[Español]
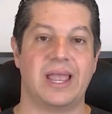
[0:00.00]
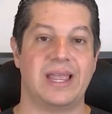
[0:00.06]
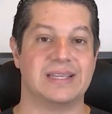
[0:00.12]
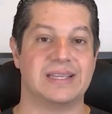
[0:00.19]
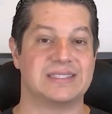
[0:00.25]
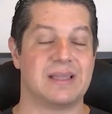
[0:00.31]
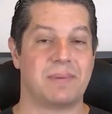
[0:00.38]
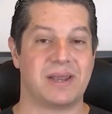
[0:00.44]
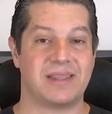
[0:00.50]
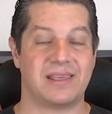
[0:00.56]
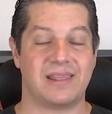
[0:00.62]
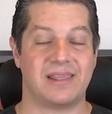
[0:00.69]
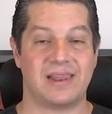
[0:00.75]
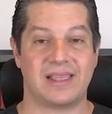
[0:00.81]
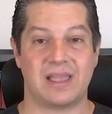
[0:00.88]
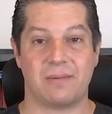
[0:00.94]
esta
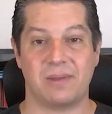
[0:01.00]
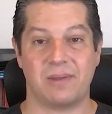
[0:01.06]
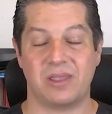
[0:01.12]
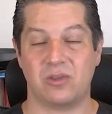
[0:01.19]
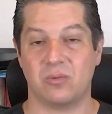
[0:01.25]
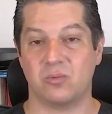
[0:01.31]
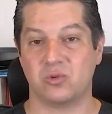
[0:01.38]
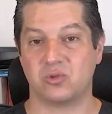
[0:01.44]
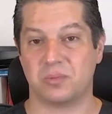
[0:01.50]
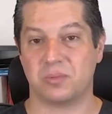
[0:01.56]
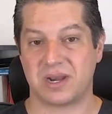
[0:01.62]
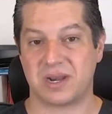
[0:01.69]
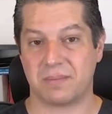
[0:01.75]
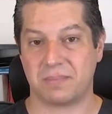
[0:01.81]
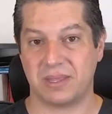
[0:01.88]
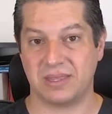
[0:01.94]
pérdida del cabello mucho más
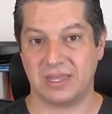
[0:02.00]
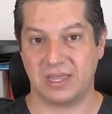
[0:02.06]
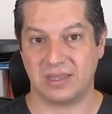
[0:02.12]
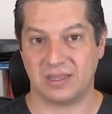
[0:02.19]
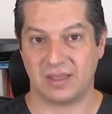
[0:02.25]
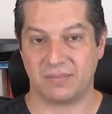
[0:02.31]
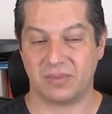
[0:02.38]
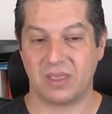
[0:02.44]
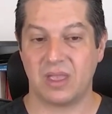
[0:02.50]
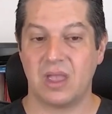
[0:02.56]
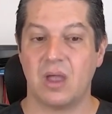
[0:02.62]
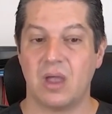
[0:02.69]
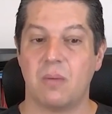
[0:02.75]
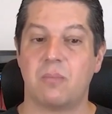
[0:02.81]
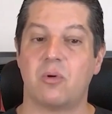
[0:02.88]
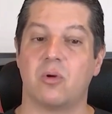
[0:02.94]
repentina,
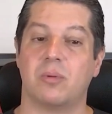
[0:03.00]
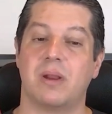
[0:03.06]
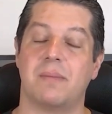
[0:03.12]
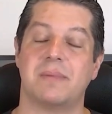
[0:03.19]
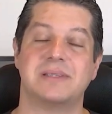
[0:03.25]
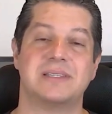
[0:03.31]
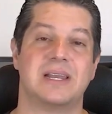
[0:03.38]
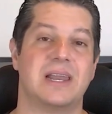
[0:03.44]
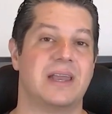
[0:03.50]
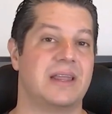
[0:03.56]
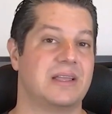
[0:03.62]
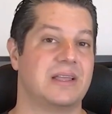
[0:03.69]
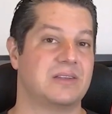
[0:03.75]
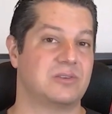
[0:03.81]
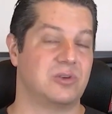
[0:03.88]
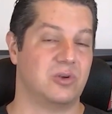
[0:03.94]
problemas de la
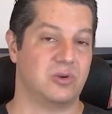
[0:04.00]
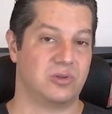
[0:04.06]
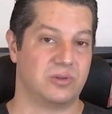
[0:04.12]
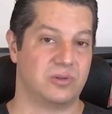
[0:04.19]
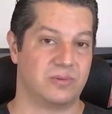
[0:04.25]
erección,